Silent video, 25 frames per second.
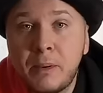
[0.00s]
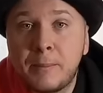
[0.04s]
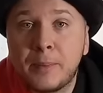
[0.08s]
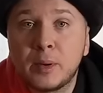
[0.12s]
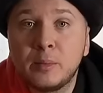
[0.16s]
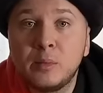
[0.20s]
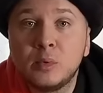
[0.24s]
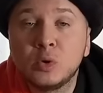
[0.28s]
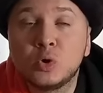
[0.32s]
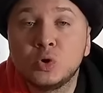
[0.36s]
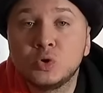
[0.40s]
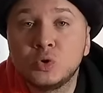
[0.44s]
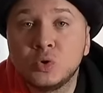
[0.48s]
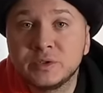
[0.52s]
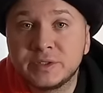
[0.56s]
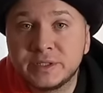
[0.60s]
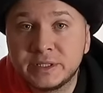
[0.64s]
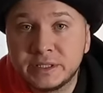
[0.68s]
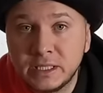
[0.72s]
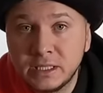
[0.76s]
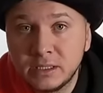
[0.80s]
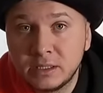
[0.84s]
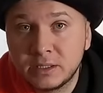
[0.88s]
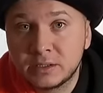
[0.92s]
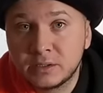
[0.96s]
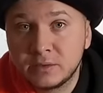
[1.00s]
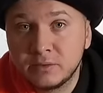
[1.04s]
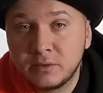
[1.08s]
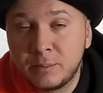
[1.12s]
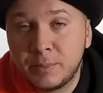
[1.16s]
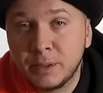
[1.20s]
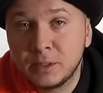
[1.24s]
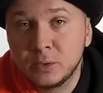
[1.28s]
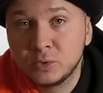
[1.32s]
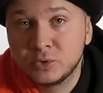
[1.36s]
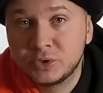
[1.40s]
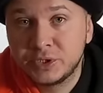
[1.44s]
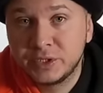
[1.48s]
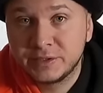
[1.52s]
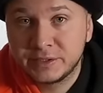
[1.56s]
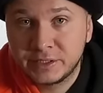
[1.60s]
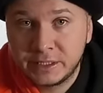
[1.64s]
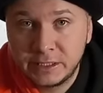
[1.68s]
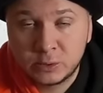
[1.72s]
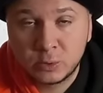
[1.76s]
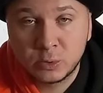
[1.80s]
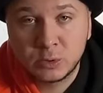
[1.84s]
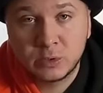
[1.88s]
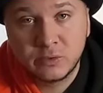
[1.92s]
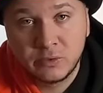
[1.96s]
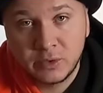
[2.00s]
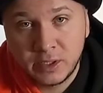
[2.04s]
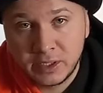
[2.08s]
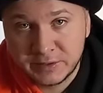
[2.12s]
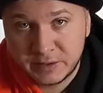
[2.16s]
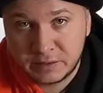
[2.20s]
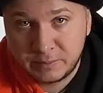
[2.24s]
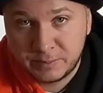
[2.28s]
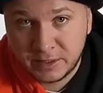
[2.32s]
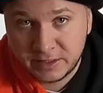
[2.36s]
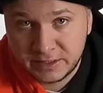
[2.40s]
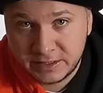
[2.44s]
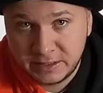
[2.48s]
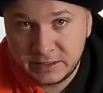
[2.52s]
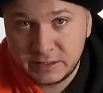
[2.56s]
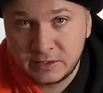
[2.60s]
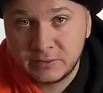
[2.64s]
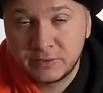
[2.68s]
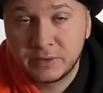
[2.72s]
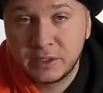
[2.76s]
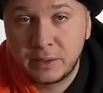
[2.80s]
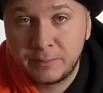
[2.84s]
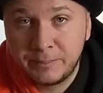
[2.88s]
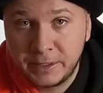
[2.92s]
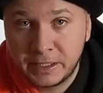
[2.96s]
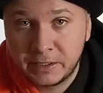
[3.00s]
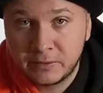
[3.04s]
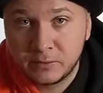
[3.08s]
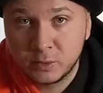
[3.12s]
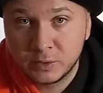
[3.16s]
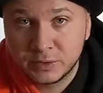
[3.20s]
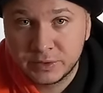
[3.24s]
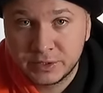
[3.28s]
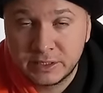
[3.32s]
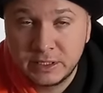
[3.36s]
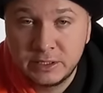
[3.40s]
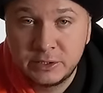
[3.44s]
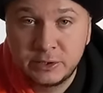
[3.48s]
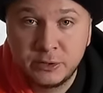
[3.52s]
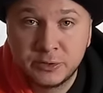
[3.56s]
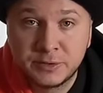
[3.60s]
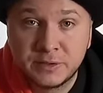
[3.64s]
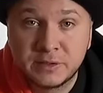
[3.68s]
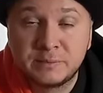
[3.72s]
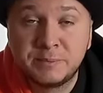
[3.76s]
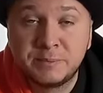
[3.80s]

По промокоду SELLARD вы получите скидку 20% на первую сессию со